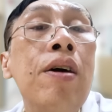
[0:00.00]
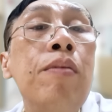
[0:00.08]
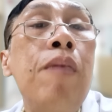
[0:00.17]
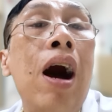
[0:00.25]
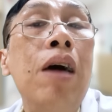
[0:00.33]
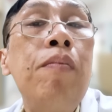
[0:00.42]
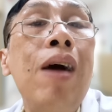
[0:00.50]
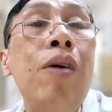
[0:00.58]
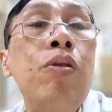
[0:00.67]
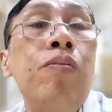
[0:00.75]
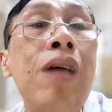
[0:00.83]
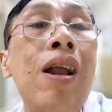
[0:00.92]
mở
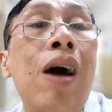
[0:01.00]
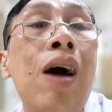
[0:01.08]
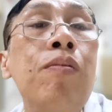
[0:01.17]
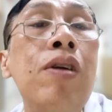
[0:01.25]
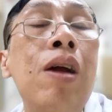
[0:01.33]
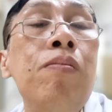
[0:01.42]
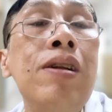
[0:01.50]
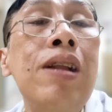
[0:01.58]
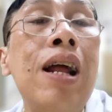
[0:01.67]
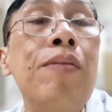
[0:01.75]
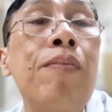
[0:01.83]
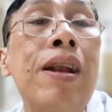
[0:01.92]
máu chúng ta nó không có đóng
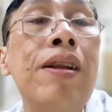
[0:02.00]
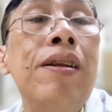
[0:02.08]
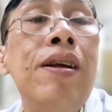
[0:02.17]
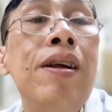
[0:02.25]
thành mạch